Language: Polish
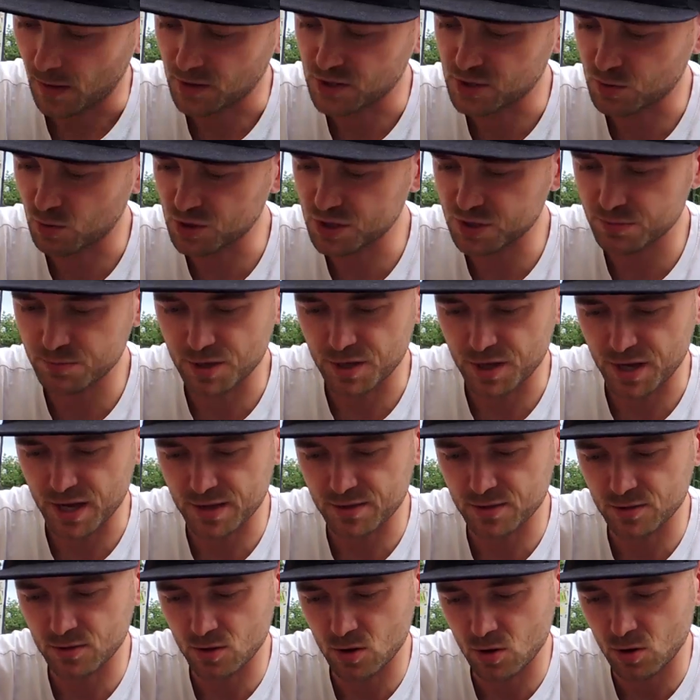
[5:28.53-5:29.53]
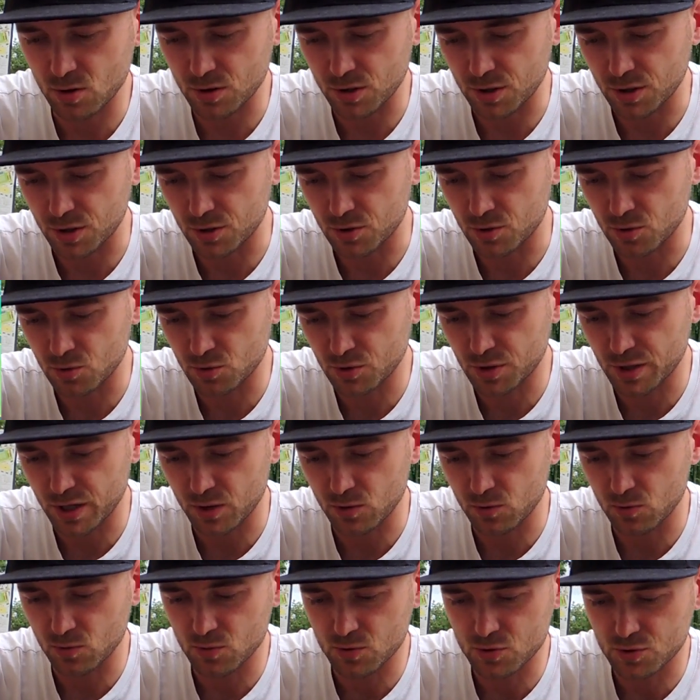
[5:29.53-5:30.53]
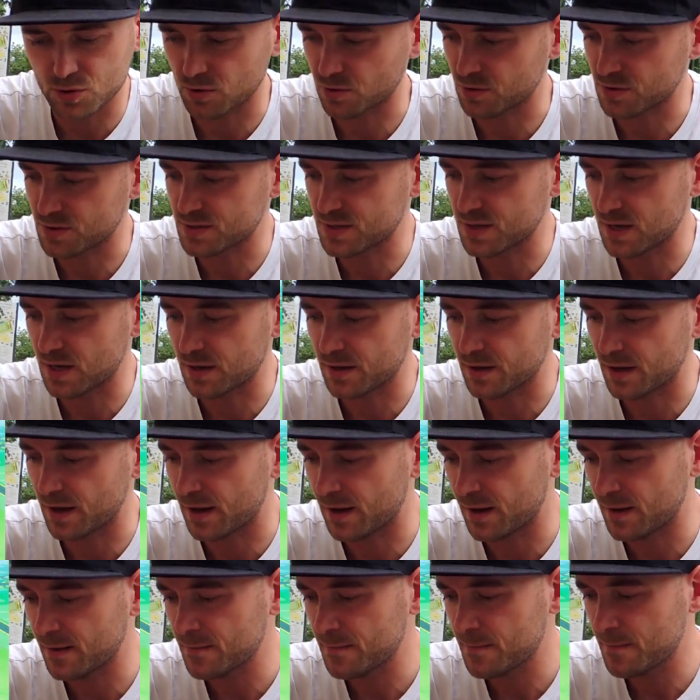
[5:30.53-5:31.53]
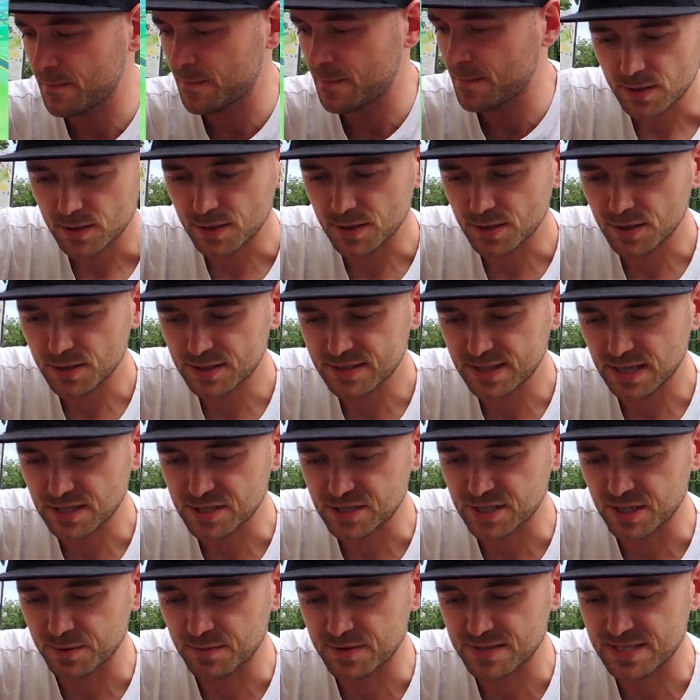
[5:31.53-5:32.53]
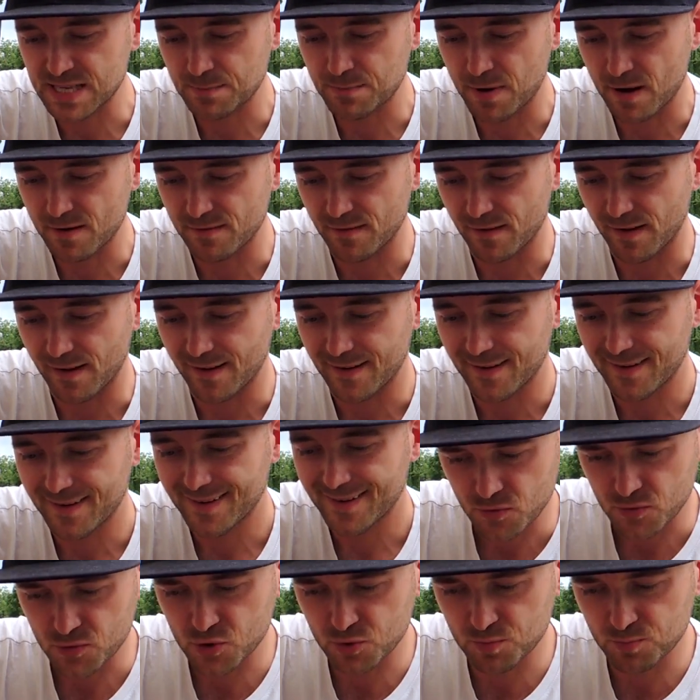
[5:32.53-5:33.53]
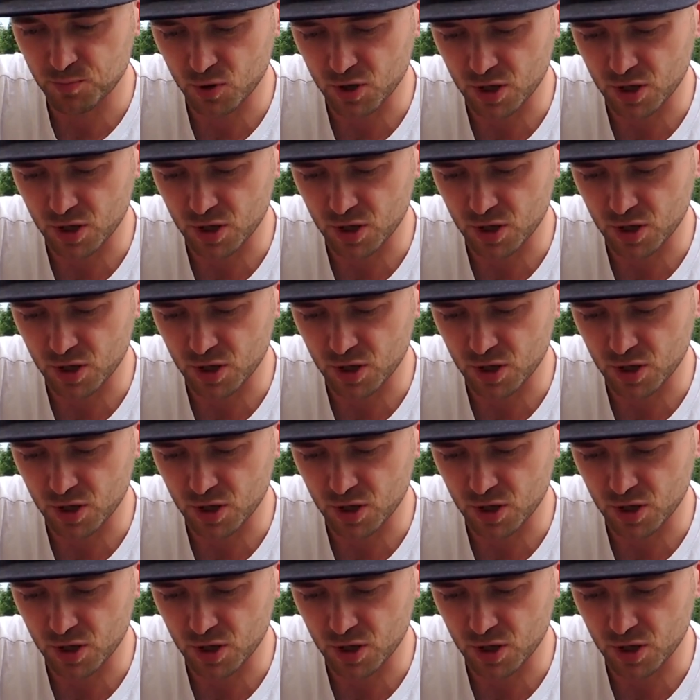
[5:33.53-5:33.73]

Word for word: Także łączymy jedno i drugie urządzenie i zaczniemy zabawę wśród